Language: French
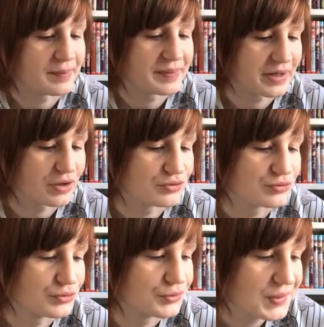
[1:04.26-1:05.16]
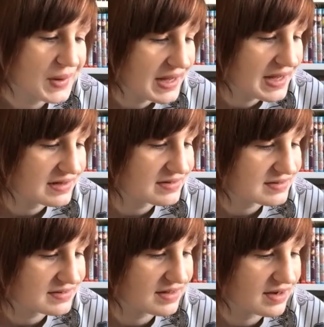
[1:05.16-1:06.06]
la période de Noël,
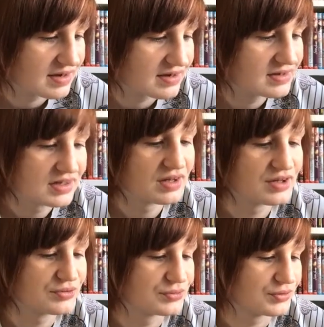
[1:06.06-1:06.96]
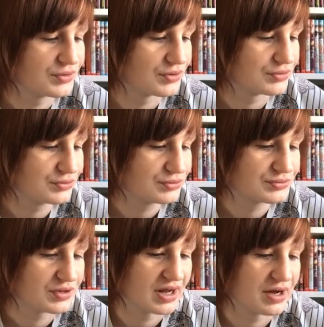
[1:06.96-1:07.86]
etc. Donc euh, du coup
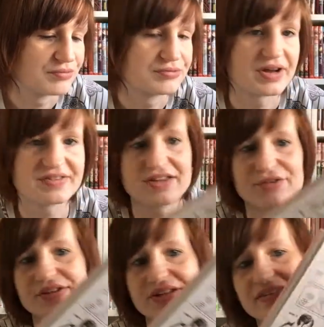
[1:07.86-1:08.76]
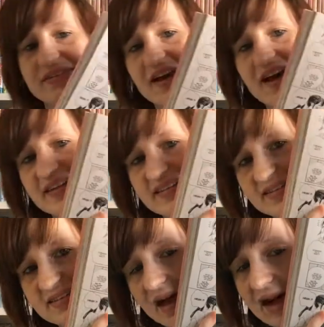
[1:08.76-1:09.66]
voilà, on voit ça dans des tas et des
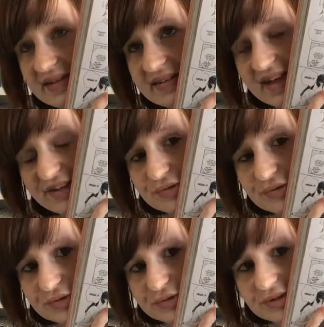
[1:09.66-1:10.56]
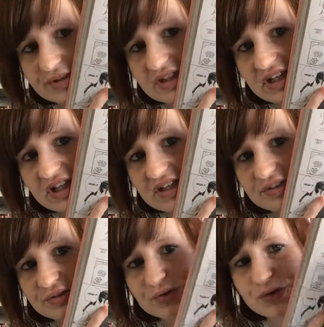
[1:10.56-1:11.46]
tas et des tas de shoujo.
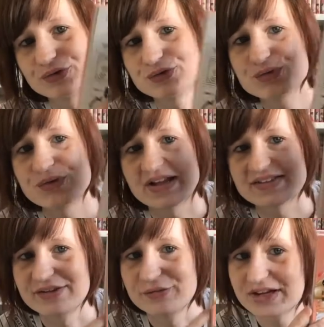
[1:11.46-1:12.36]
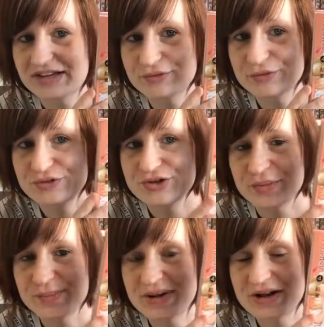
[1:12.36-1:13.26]
Donc du coup voilà, ça ne
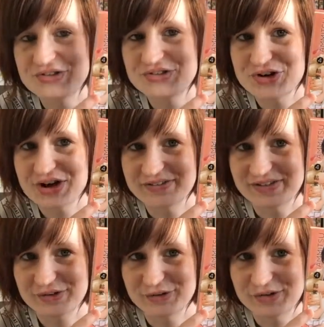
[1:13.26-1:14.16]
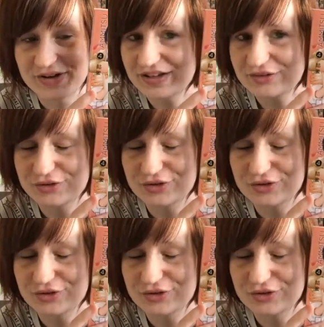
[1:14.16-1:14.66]
révolutionne pas le genre avec, avec ce